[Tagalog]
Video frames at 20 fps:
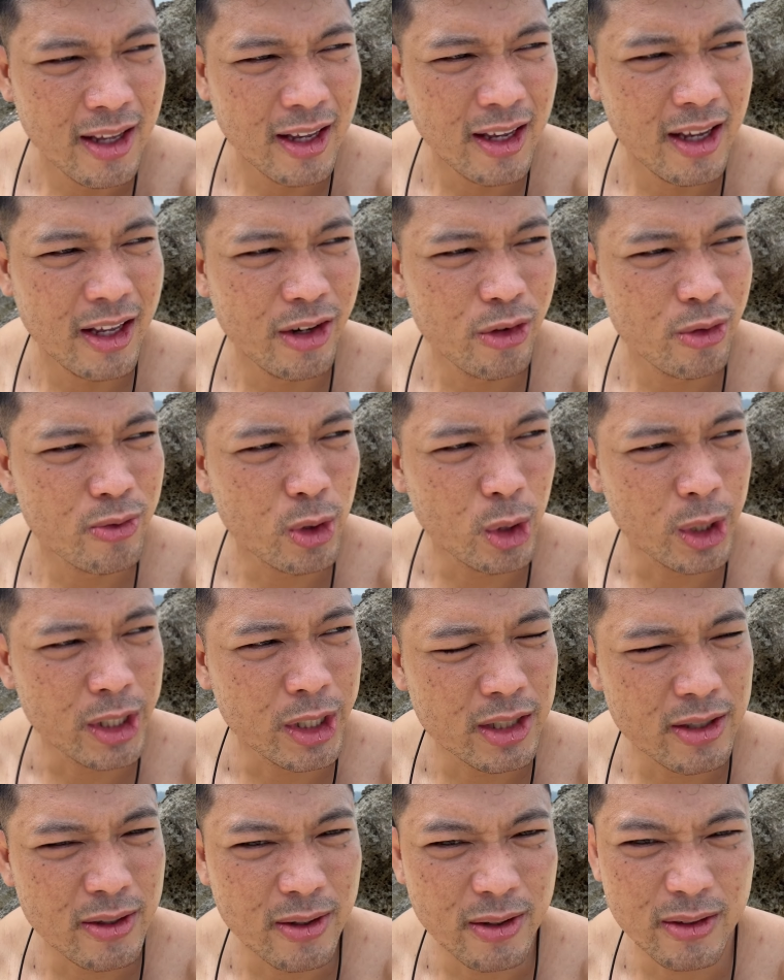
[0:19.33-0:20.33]
And of
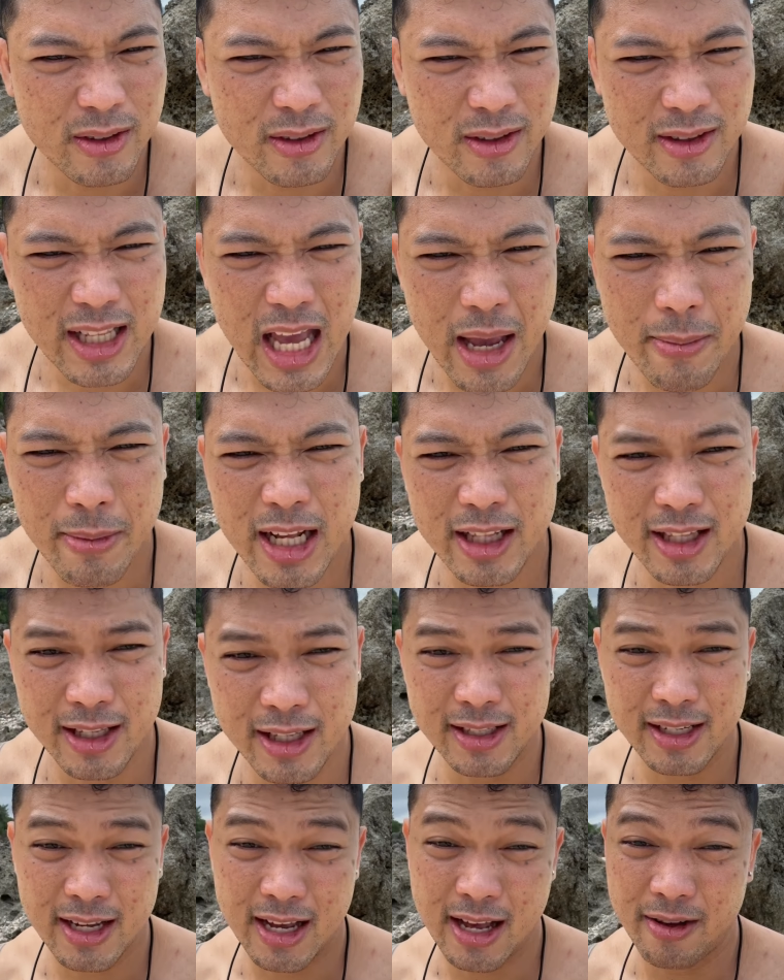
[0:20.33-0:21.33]
course, yung time
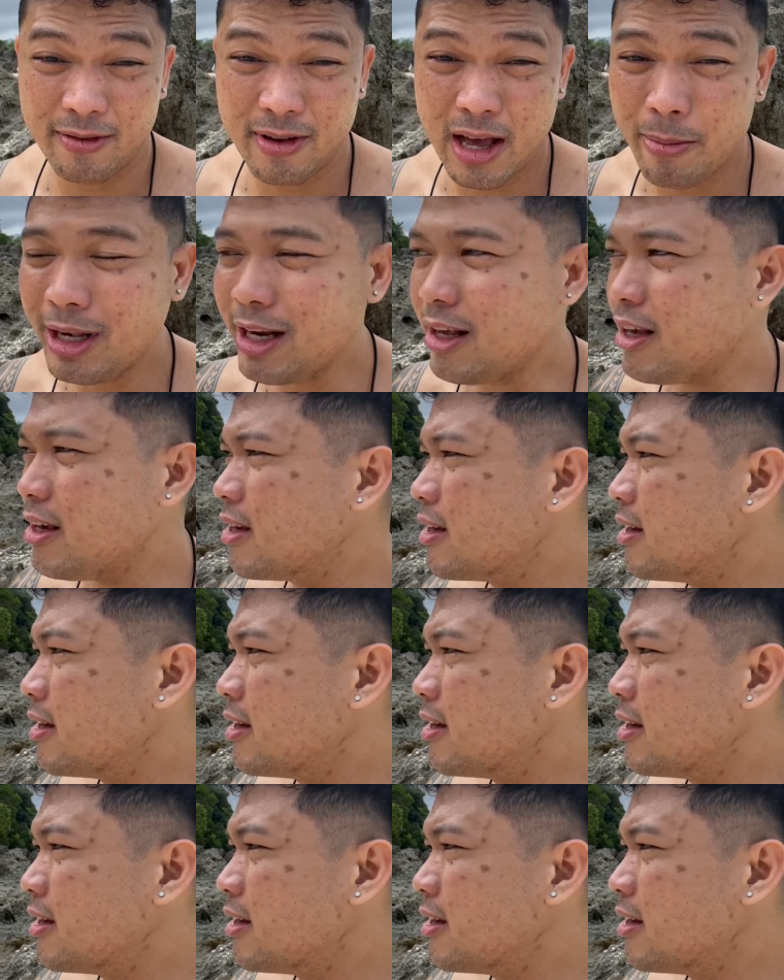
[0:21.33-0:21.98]
natin sa family.